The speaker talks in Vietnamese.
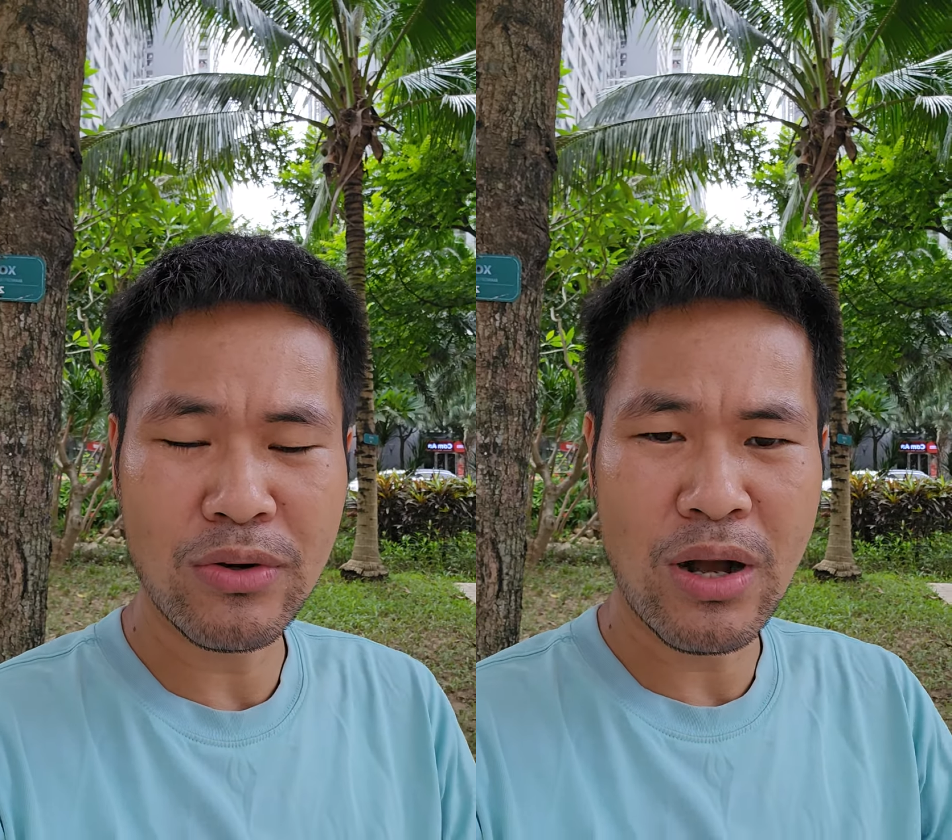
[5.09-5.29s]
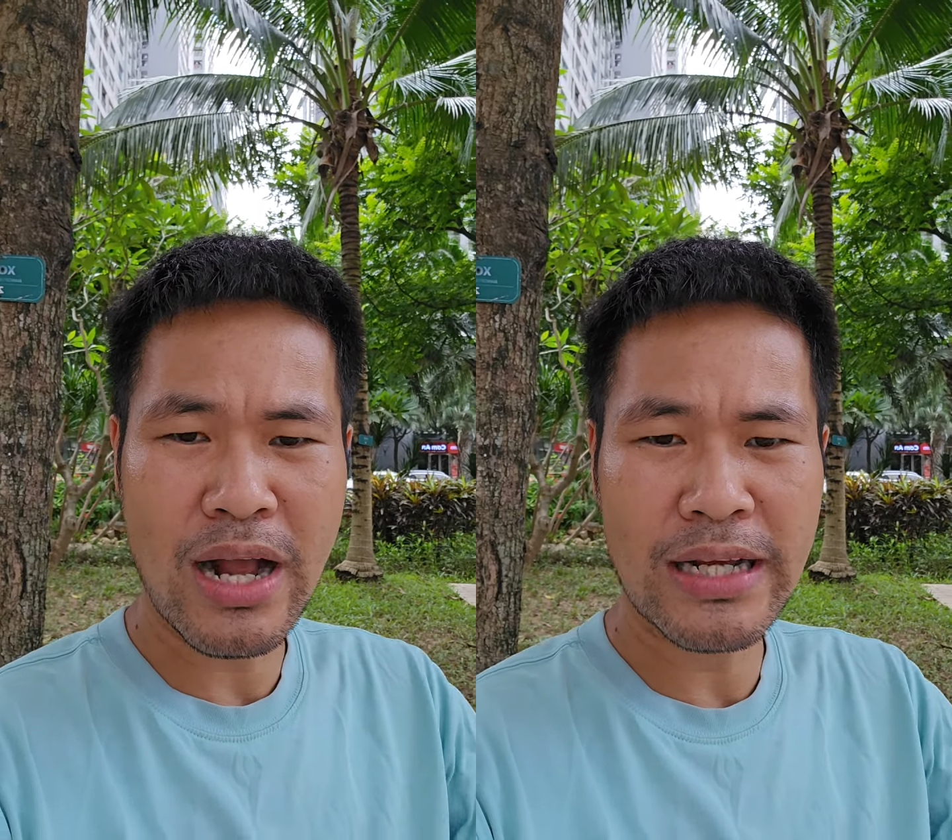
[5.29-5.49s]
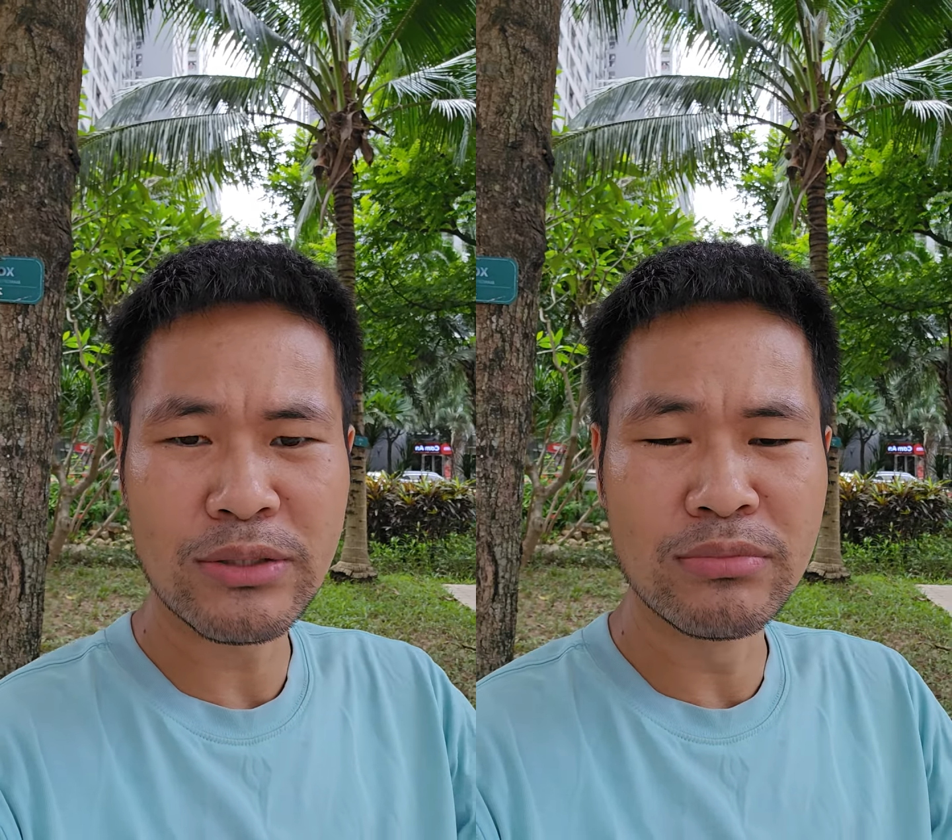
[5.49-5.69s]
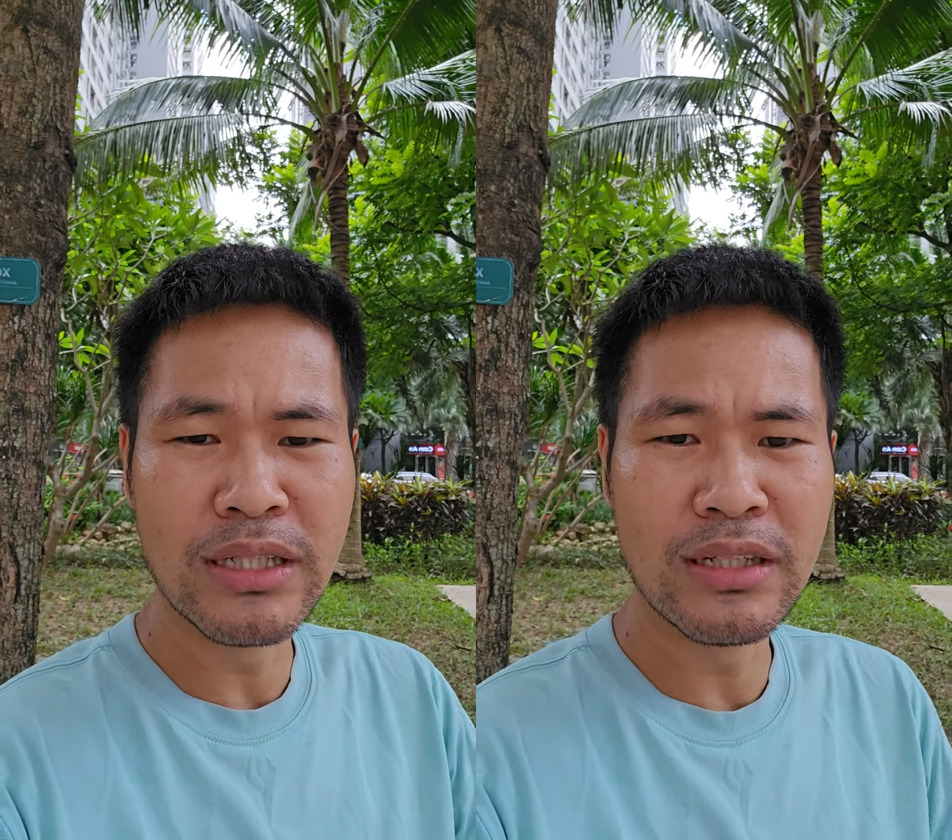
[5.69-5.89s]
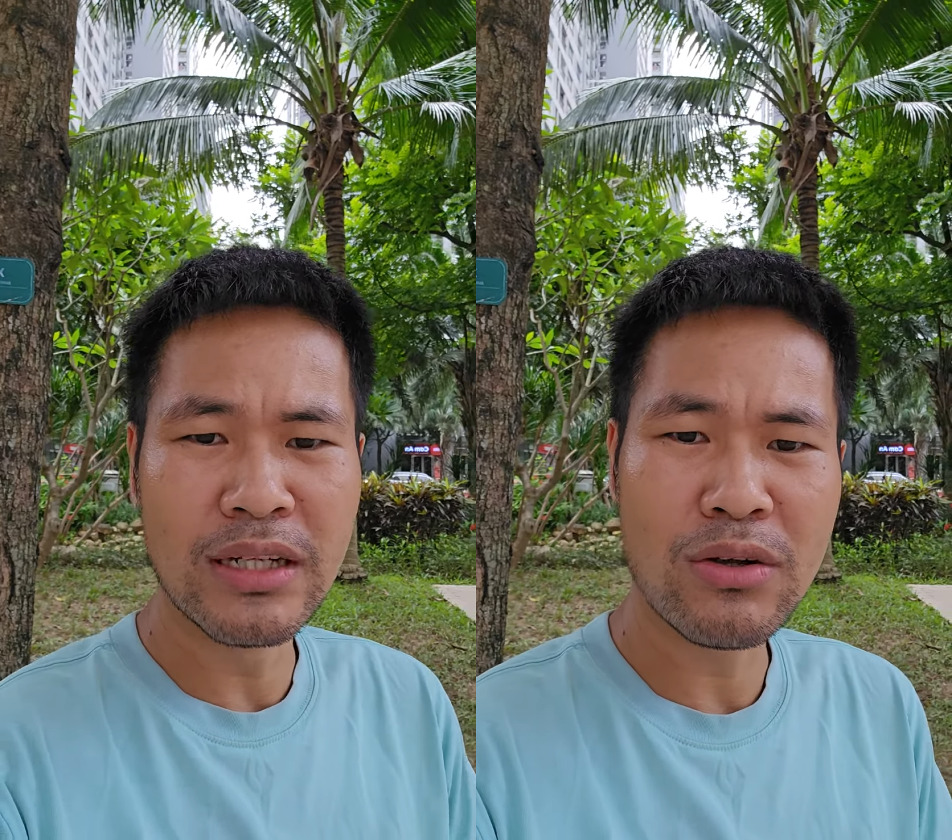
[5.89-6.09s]
có hai thông
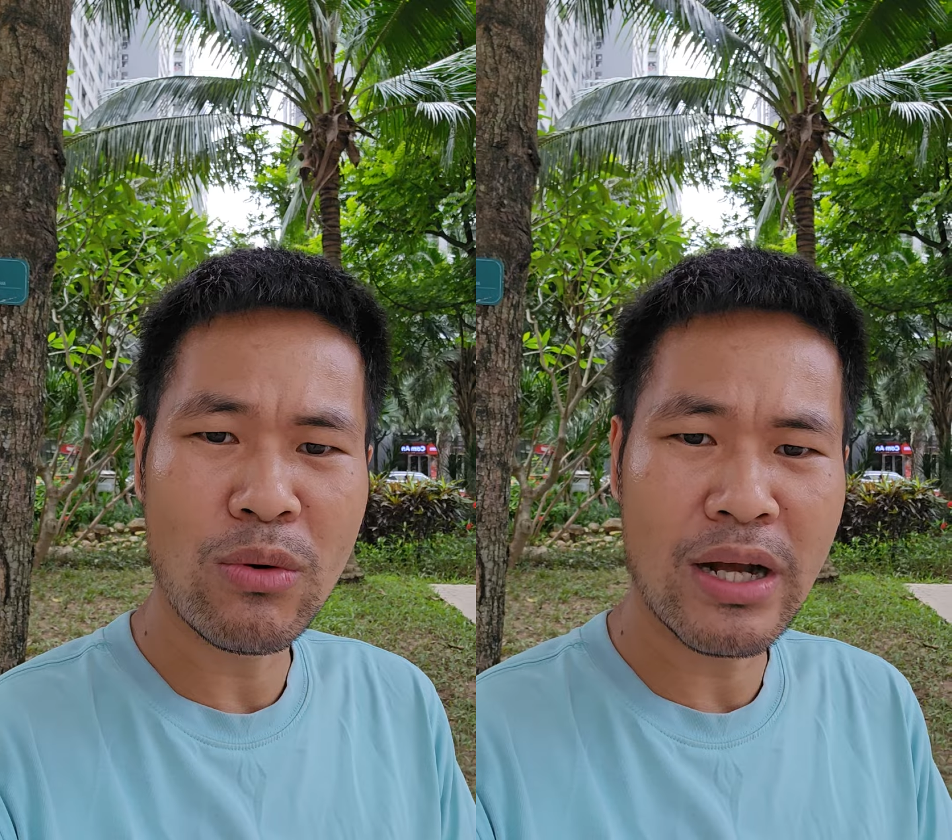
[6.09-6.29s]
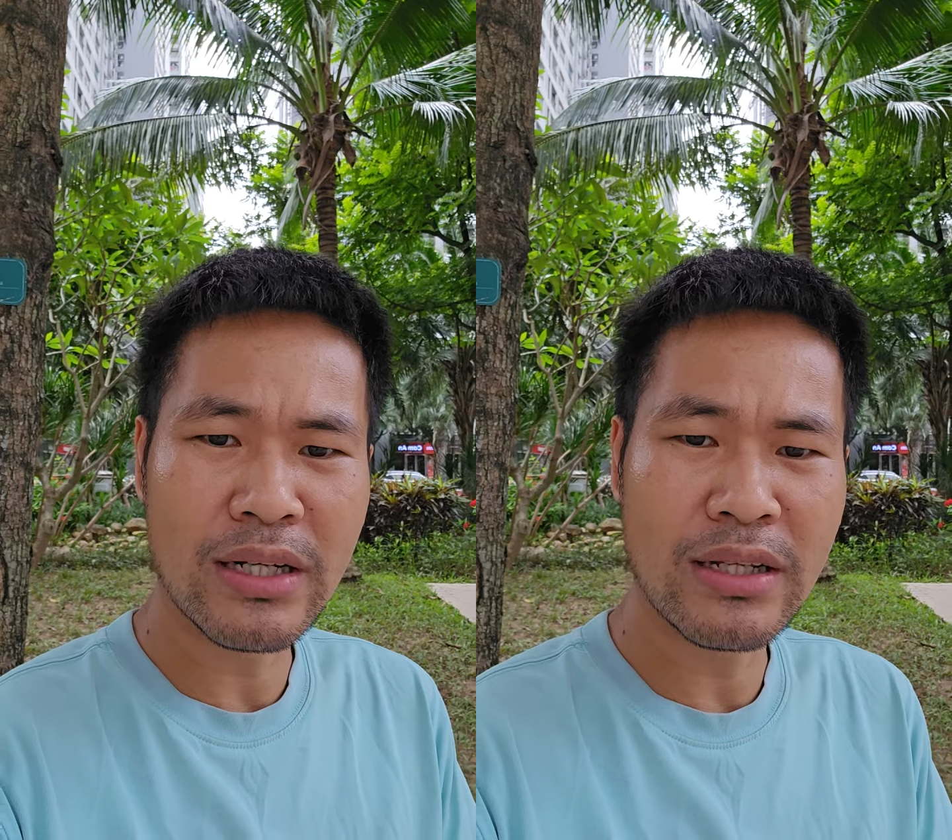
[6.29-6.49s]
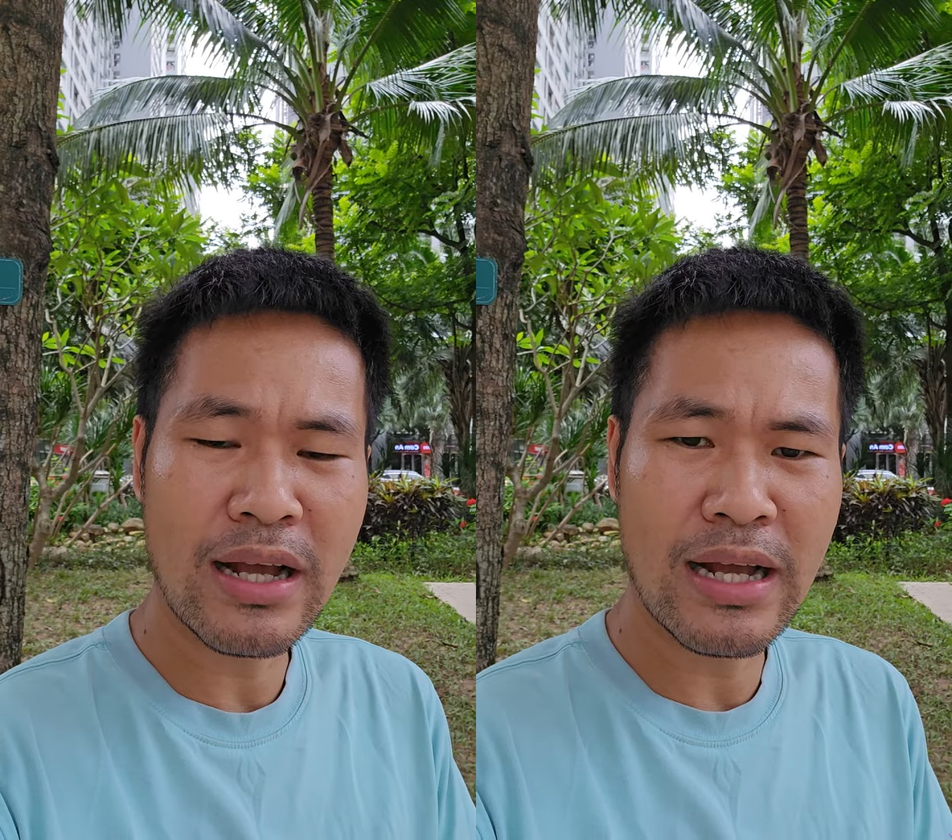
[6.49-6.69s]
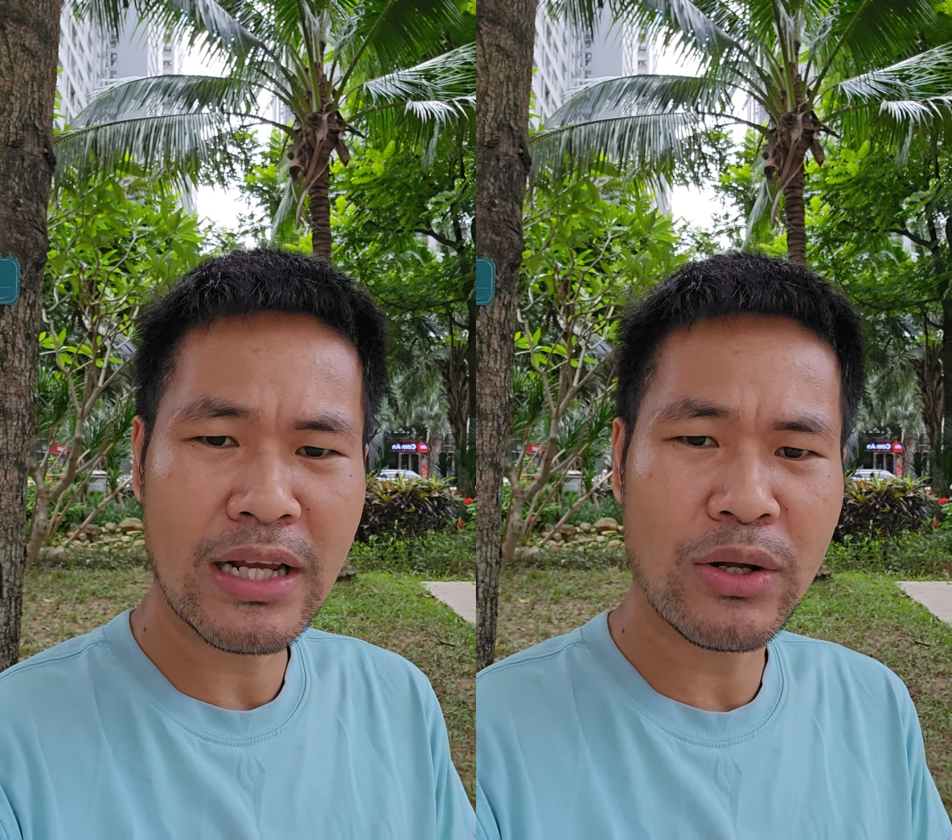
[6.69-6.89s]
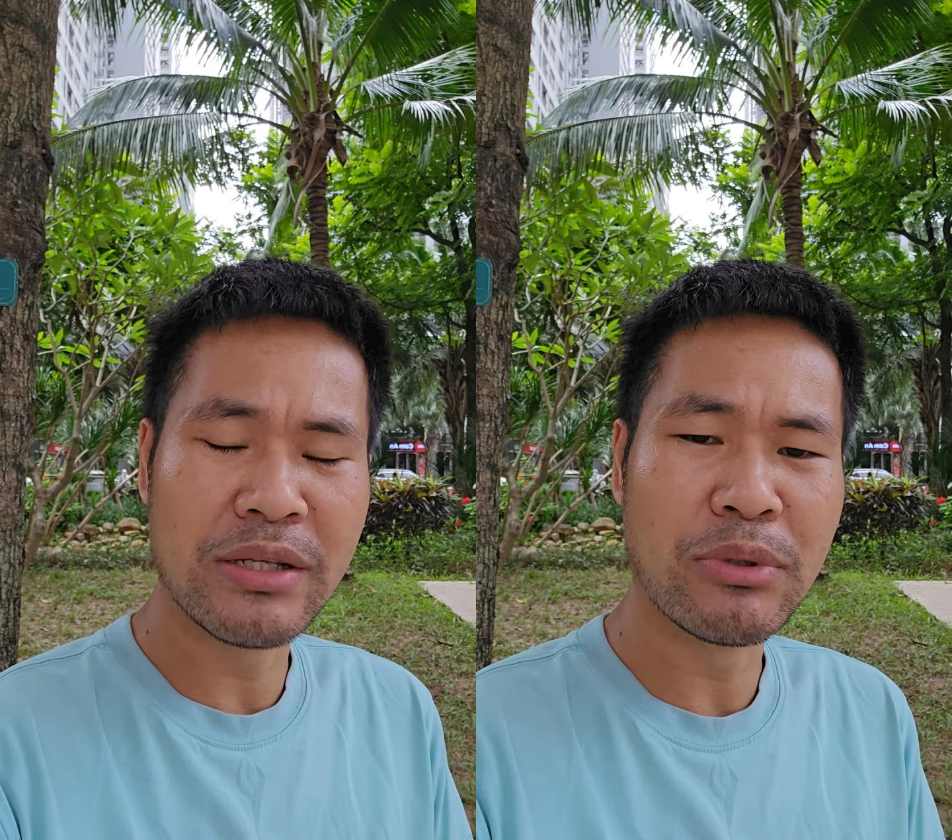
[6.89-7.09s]
tin nó liên quan đến hai
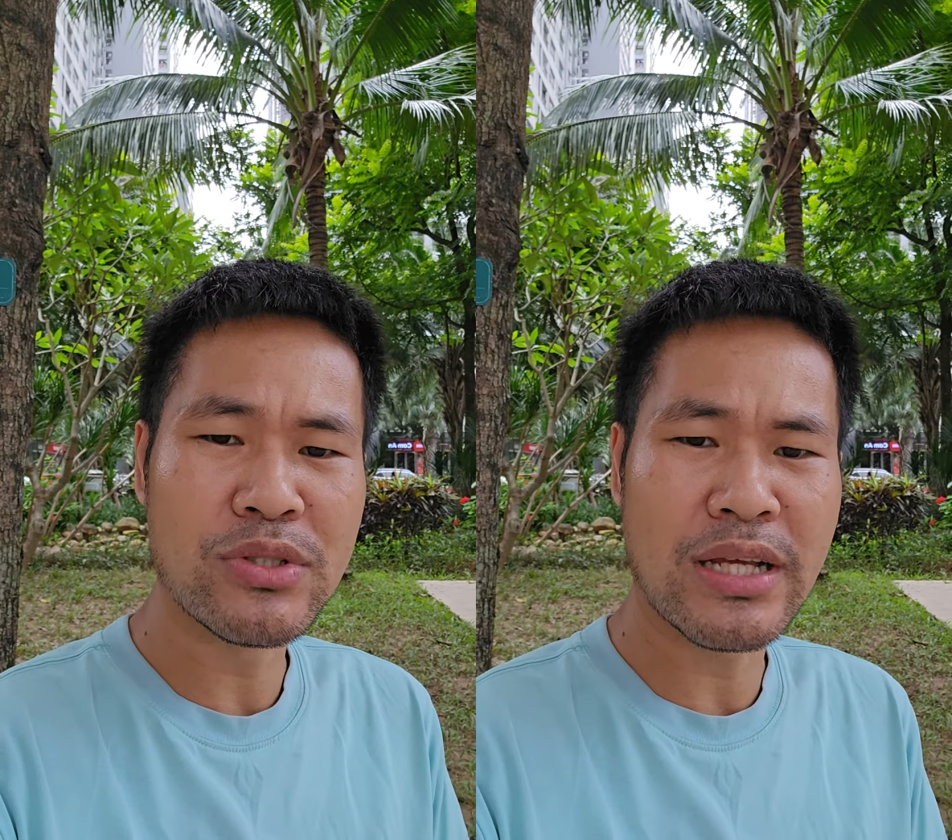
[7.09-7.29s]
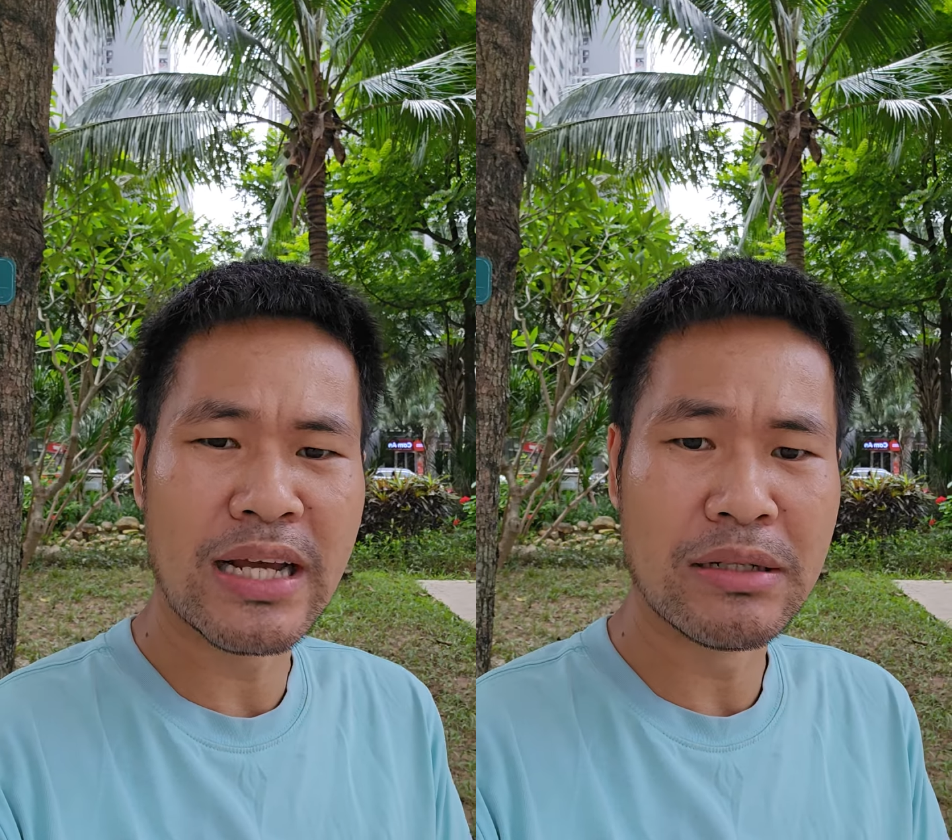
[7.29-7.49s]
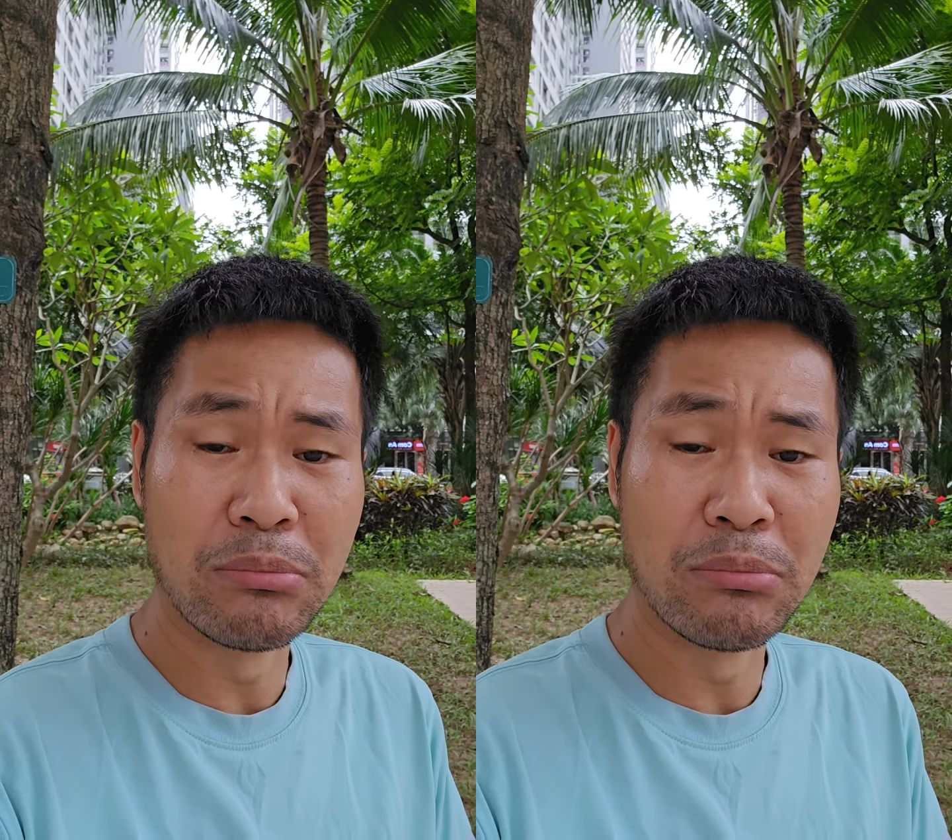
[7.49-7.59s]
cái loại hình bất động sản.